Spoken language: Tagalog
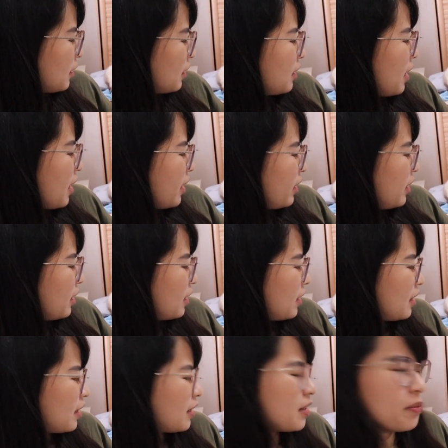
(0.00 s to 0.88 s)

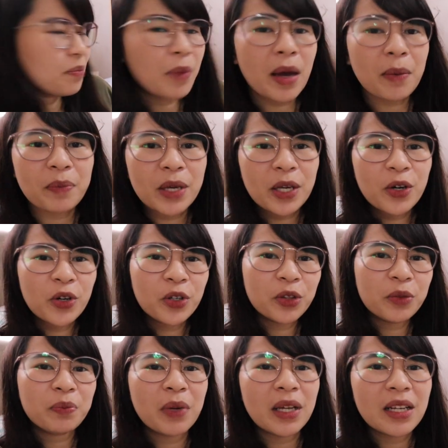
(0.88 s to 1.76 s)
Dahil puppy
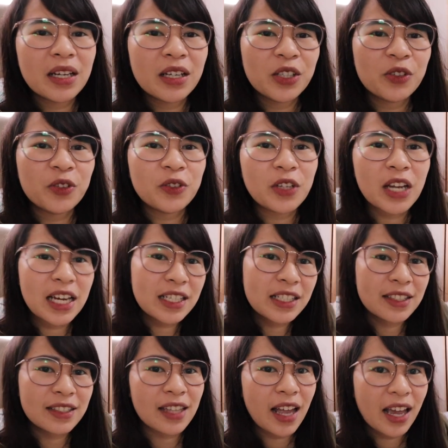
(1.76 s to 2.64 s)
coat pa lang yung
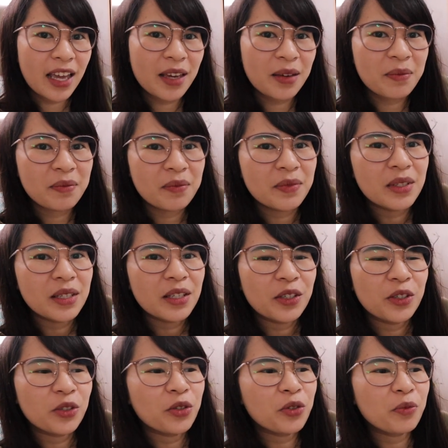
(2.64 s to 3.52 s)
last time.
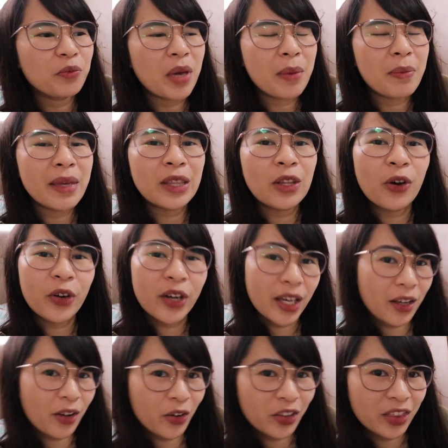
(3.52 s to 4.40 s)
Yung bebe
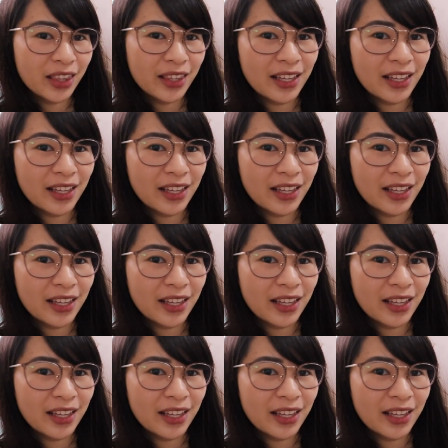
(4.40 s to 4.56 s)
doggy coat